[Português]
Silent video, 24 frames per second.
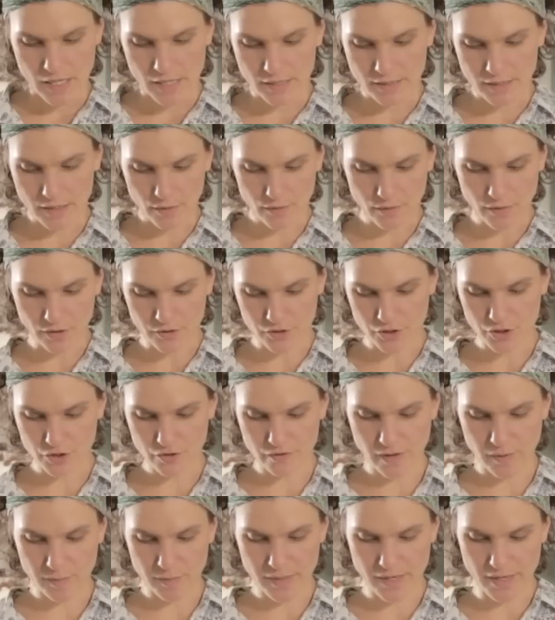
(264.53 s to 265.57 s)
Então, a
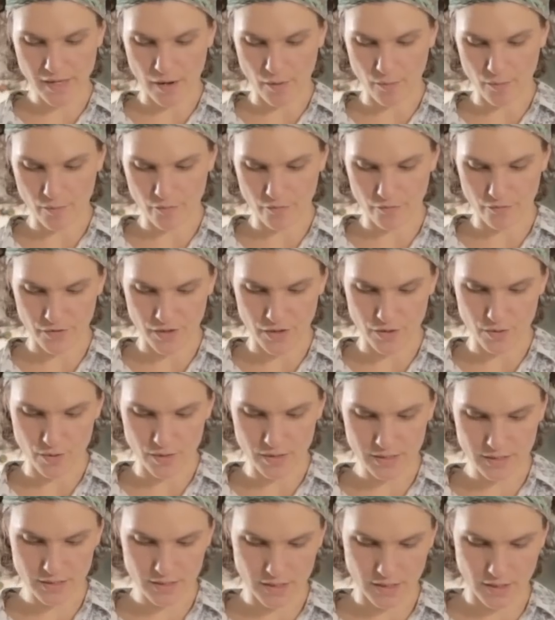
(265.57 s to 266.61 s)
gente vai pegar um
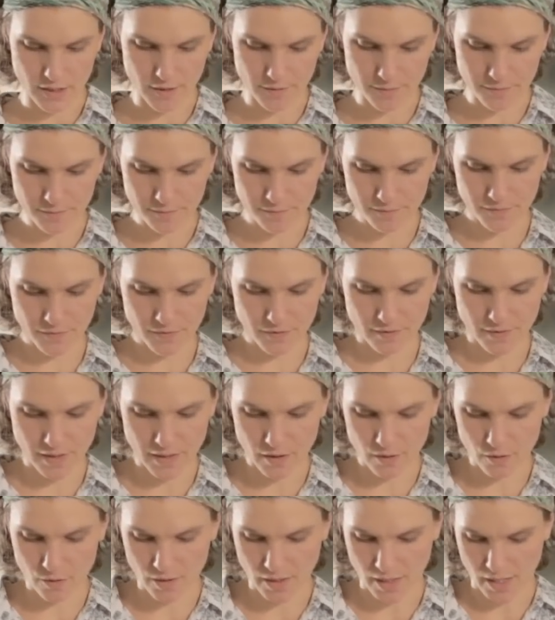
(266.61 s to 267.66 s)
vidro assim,
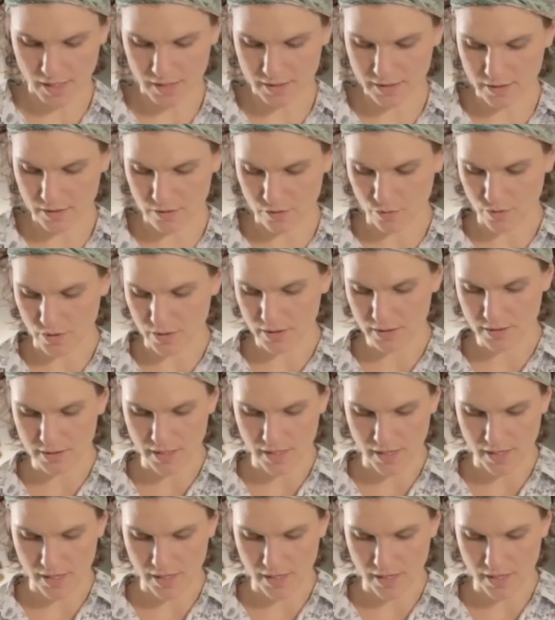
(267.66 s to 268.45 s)
vai colocar as cenouras